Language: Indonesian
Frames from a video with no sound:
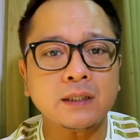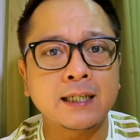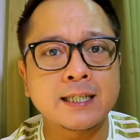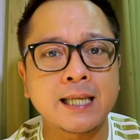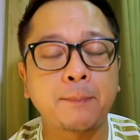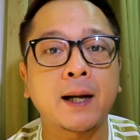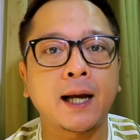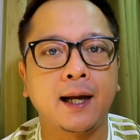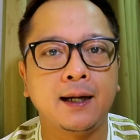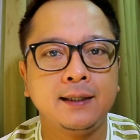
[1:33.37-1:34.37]
uh,
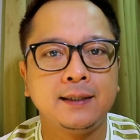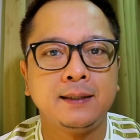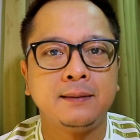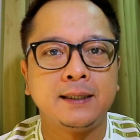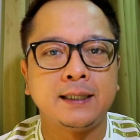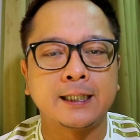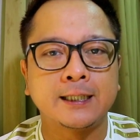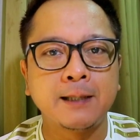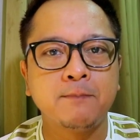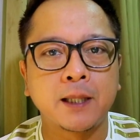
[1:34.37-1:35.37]
siapakah eh,
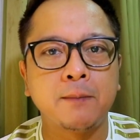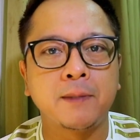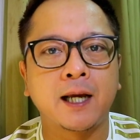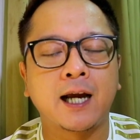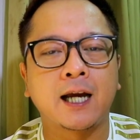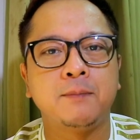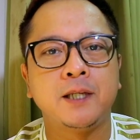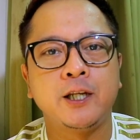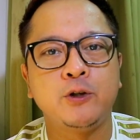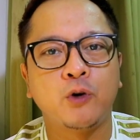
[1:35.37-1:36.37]
tim-tim uh, yang akan
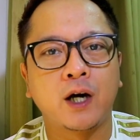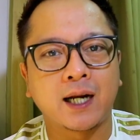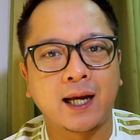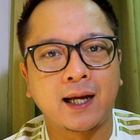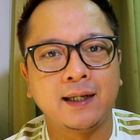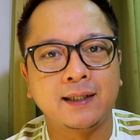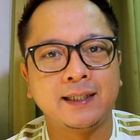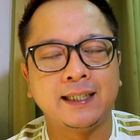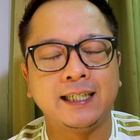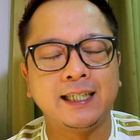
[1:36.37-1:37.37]
menjadi juara
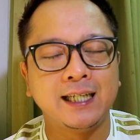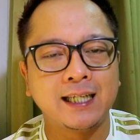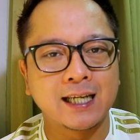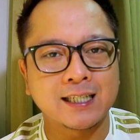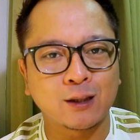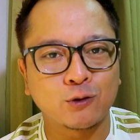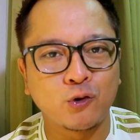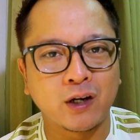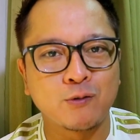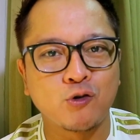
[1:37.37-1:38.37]
di Liga 1
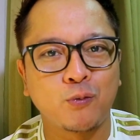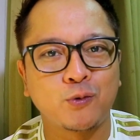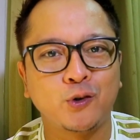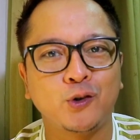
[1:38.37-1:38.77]
2020.